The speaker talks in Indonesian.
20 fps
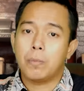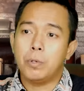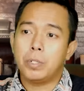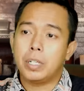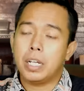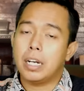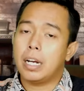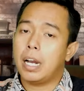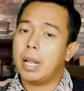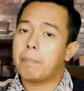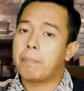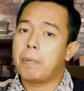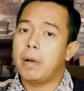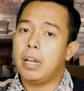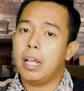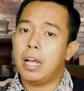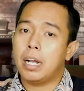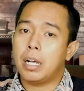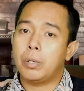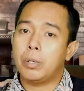Kemudian label
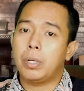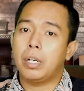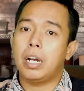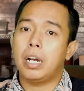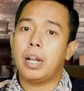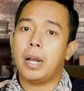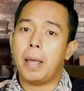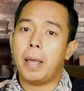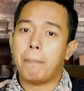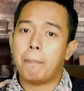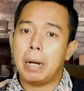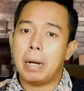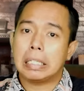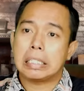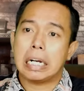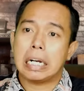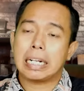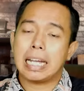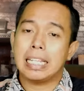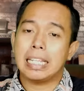yang kedua adalah label
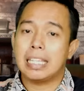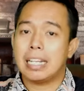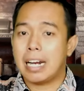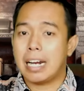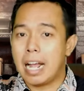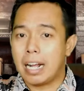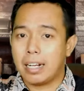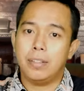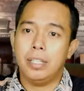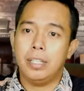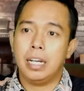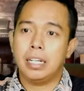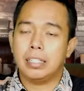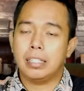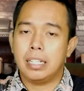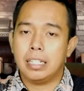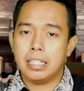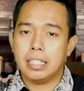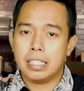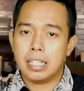terkait rak. Yang
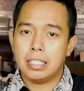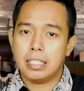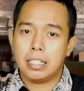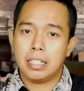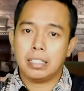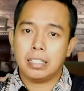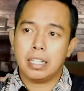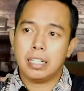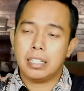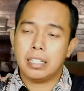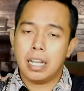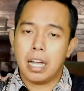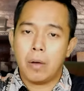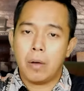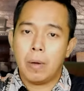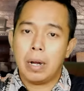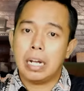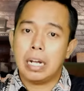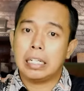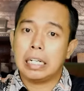tadi saya cerita di
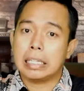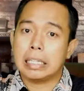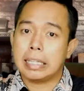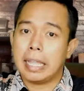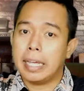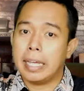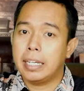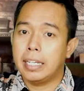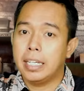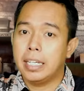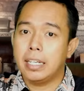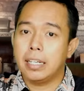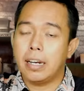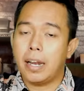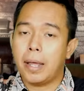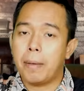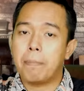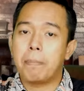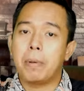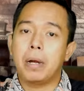awal ada tagging
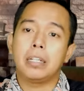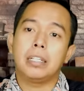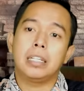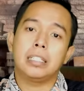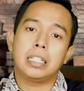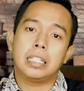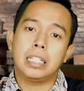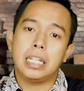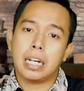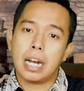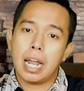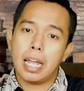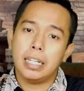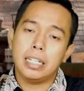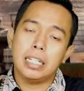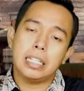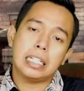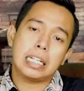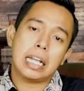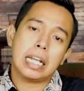labelnya. Jadi rak
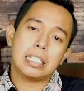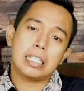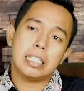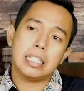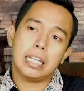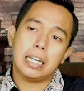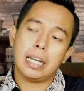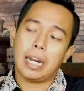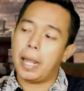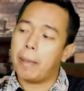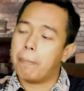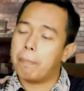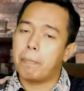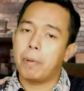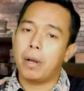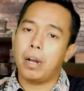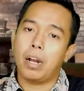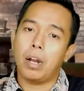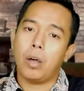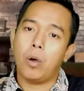ini dikasih
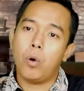label.